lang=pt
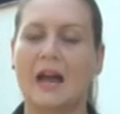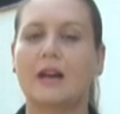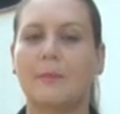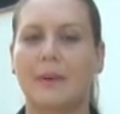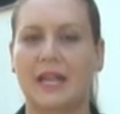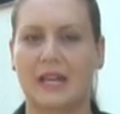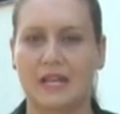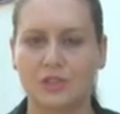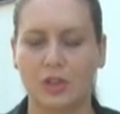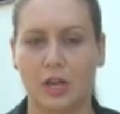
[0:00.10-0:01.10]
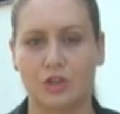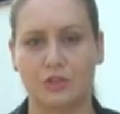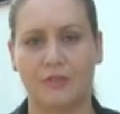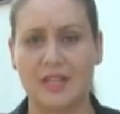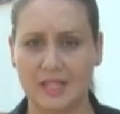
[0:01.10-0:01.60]
campanha nacional
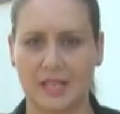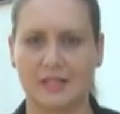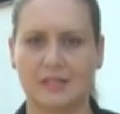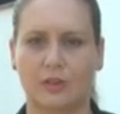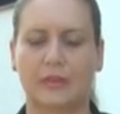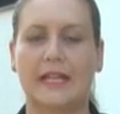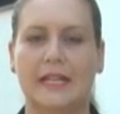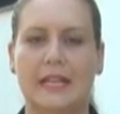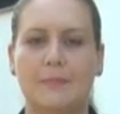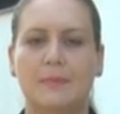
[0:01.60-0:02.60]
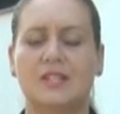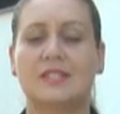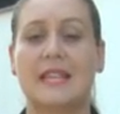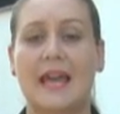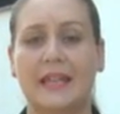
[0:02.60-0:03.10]
de vacinação da gripe
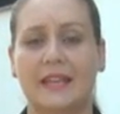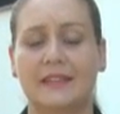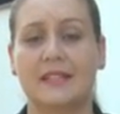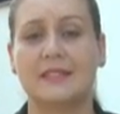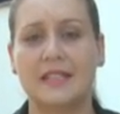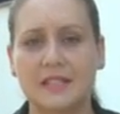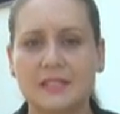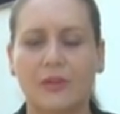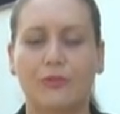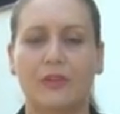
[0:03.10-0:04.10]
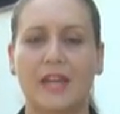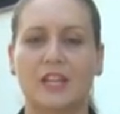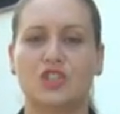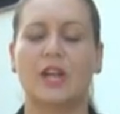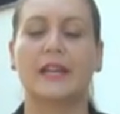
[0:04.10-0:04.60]
segue até
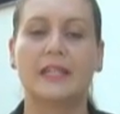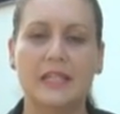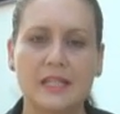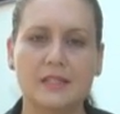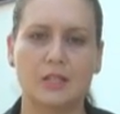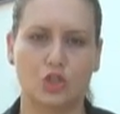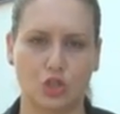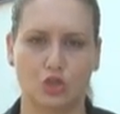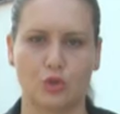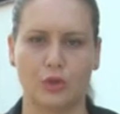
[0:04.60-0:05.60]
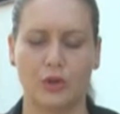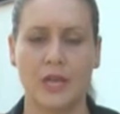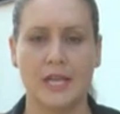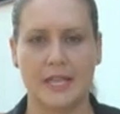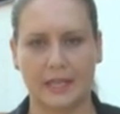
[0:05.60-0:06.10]
sexta-feira, dia 15 de junho.
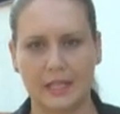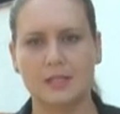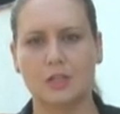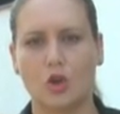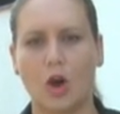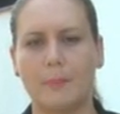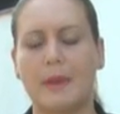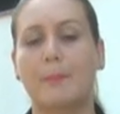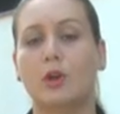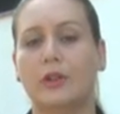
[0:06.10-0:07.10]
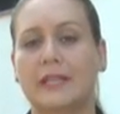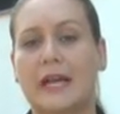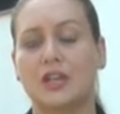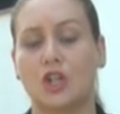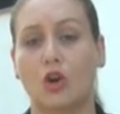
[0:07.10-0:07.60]
E aqui em Sinop, a
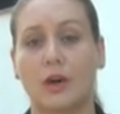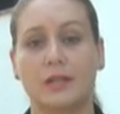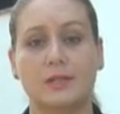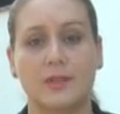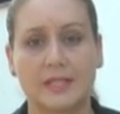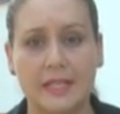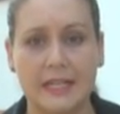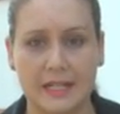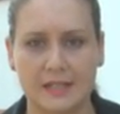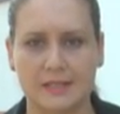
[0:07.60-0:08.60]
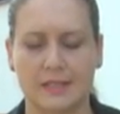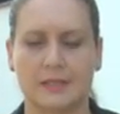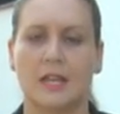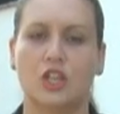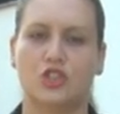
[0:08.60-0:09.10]
prioridade agora são as
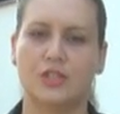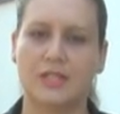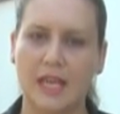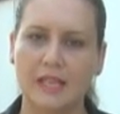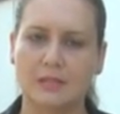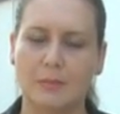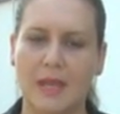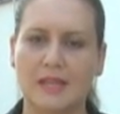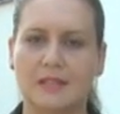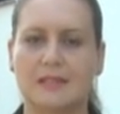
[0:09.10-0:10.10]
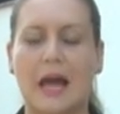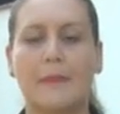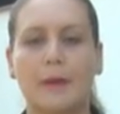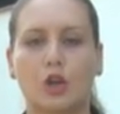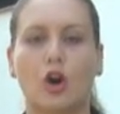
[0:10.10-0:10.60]
crianças de seis meses
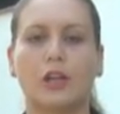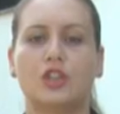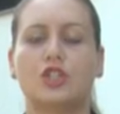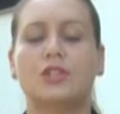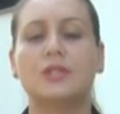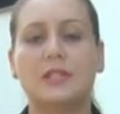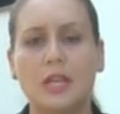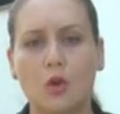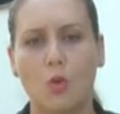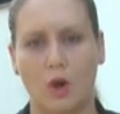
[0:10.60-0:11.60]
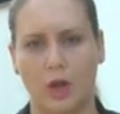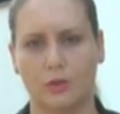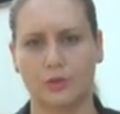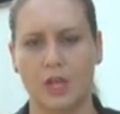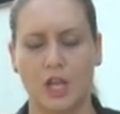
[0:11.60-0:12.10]
a menores de cinco
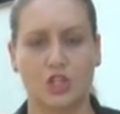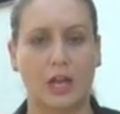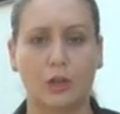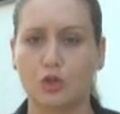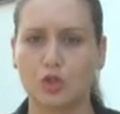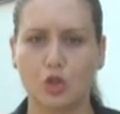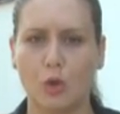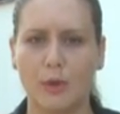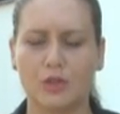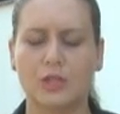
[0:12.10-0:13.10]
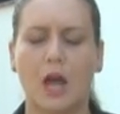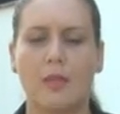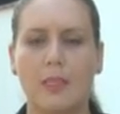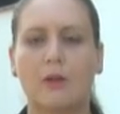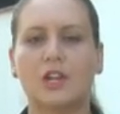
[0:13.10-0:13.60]
anos, já que os números
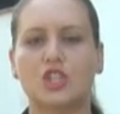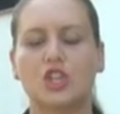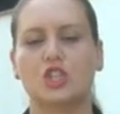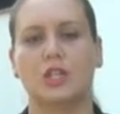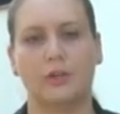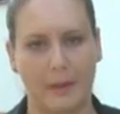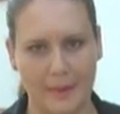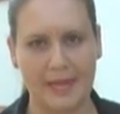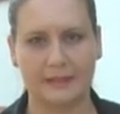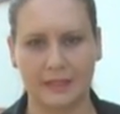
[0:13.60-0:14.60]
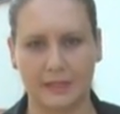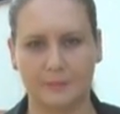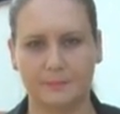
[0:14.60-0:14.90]
não atingiram a meta.